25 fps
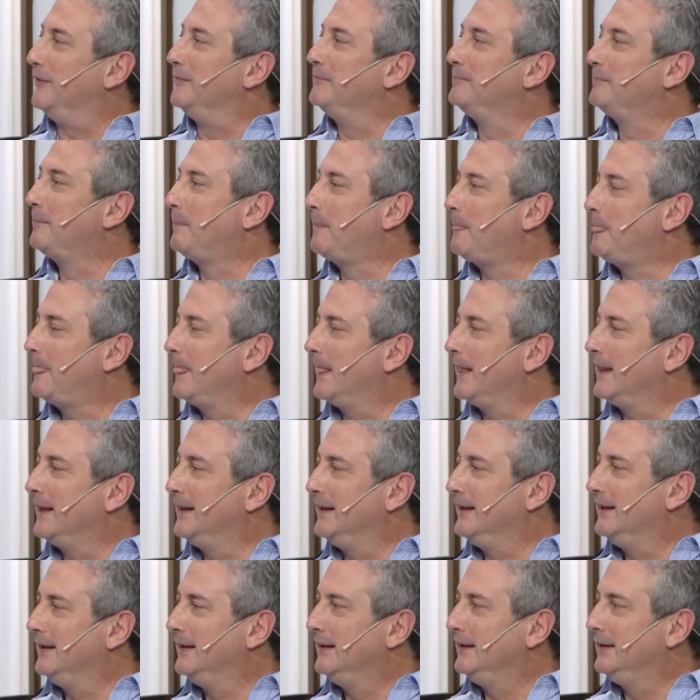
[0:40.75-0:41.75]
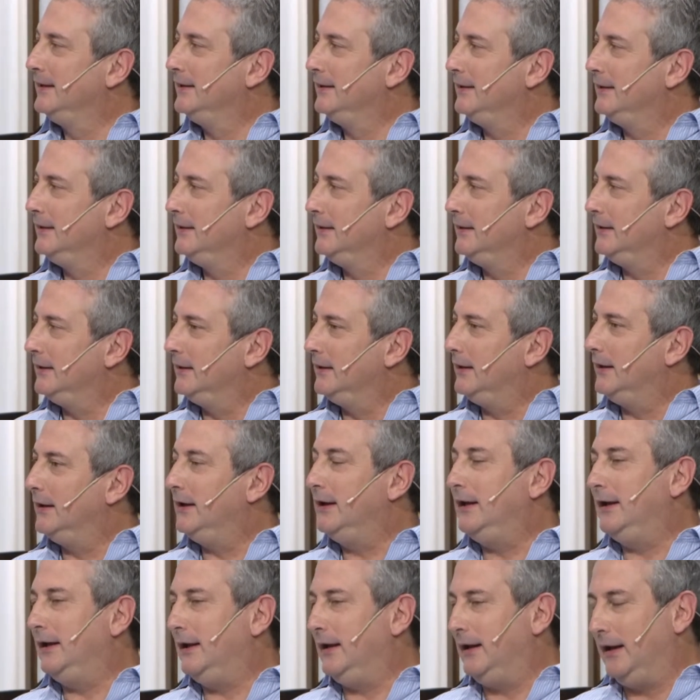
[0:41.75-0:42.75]
¿Vos tenés vínculo directo con él?
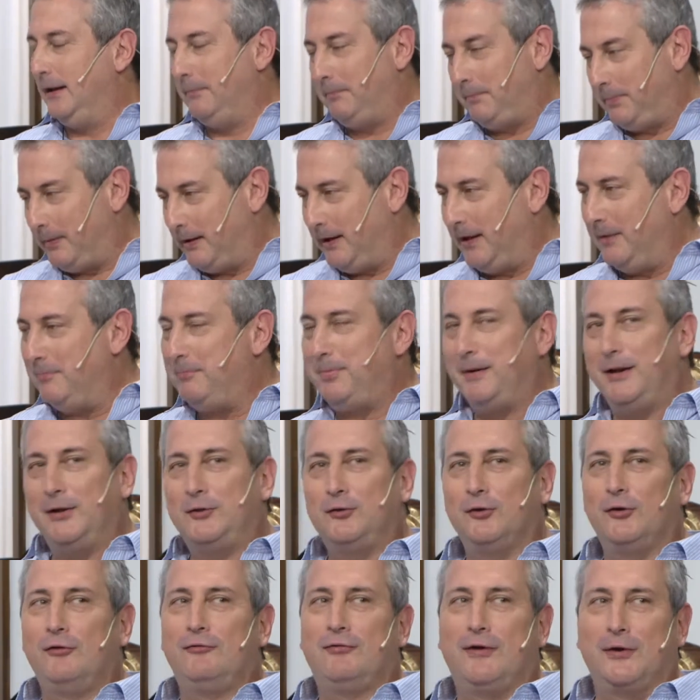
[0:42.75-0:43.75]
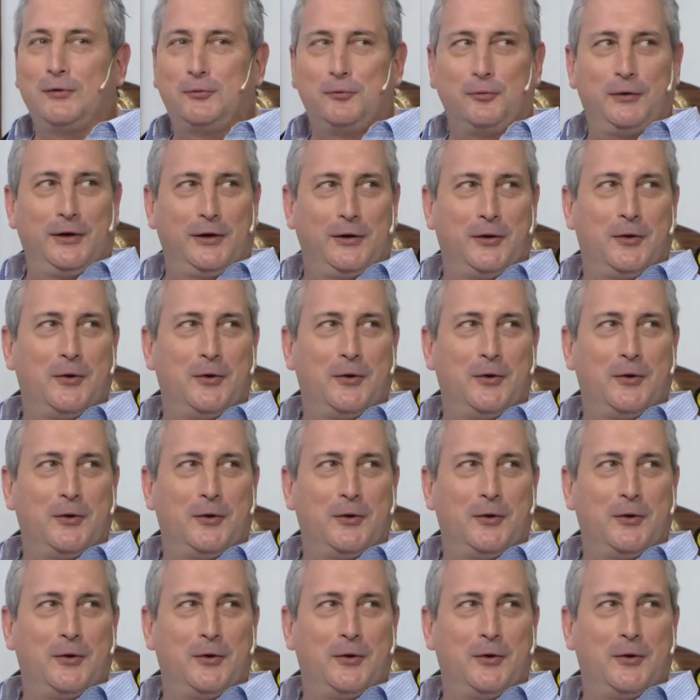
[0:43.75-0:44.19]
¿Tenés eh, trato? de presto del facturero.